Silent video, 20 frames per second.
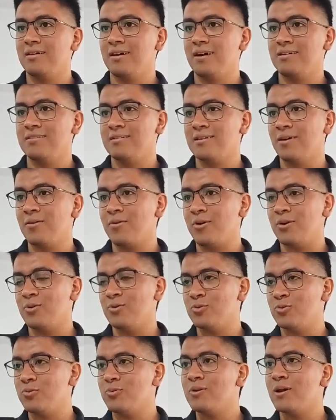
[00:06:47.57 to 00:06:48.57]
Así que
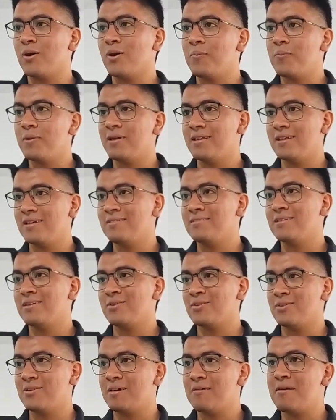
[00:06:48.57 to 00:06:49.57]
cuando tuve una competencia
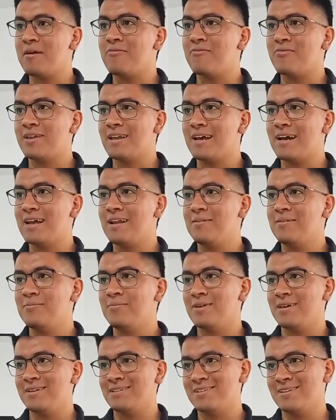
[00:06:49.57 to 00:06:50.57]
en donde había final,
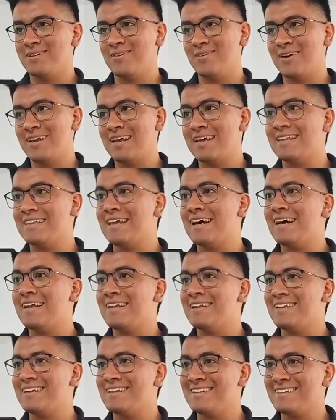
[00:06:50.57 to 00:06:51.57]
me dice, no era
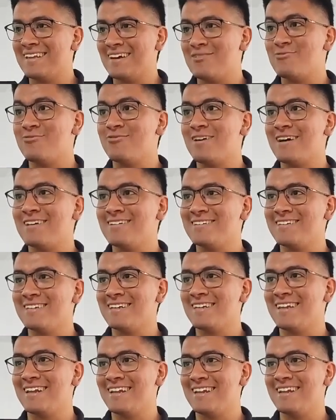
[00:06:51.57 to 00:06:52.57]
tan, tan
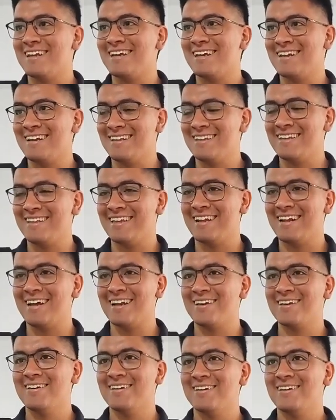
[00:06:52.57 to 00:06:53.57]
fácil el,
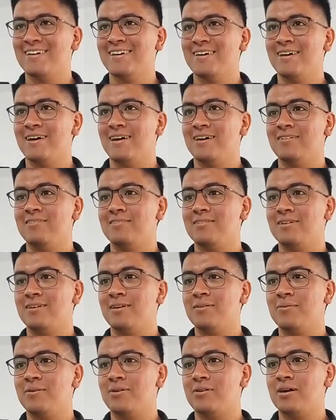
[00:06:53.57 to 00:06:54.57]
tirar. Así
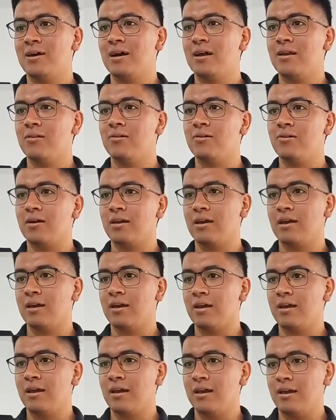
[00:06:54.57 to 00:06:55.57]
que bueno, es algo
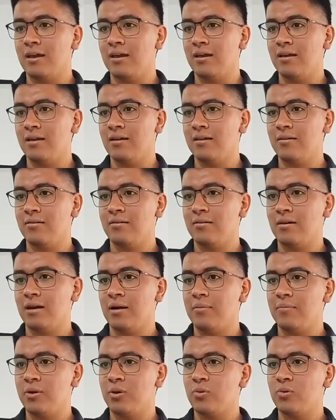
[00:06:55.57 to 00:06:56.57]
que
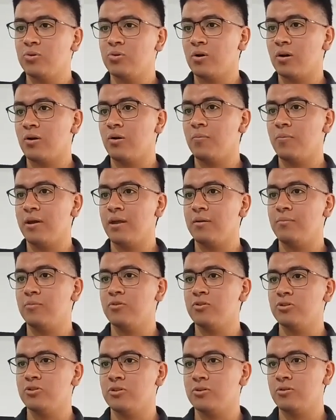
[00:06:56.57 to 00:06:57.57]
a mi gusto acompaña
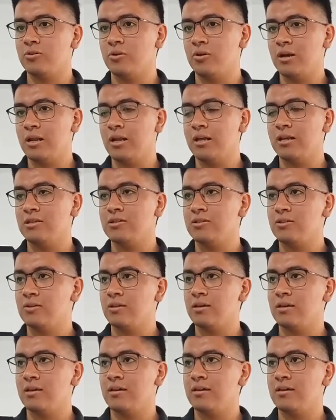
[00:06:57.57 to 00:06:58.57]
mucho, no el hecho
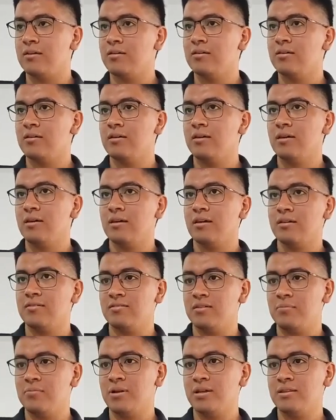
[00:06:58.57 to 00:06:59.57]
de que
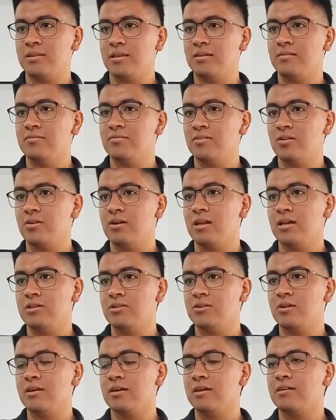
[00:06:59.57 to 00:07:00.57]
siempre estén, sino el
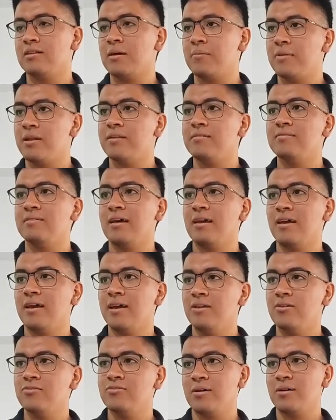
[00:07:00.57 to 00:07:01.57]
hecho de que también
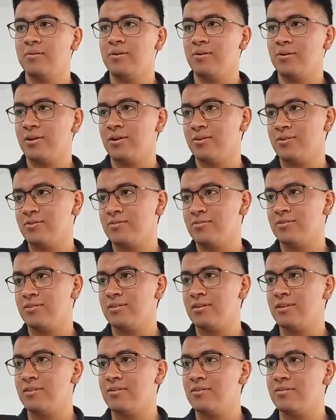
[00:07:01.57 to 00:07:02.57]
ellos saben lo que yo estoy
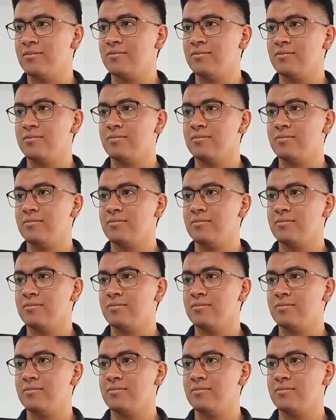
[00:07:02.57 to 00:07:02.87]
sintiendo.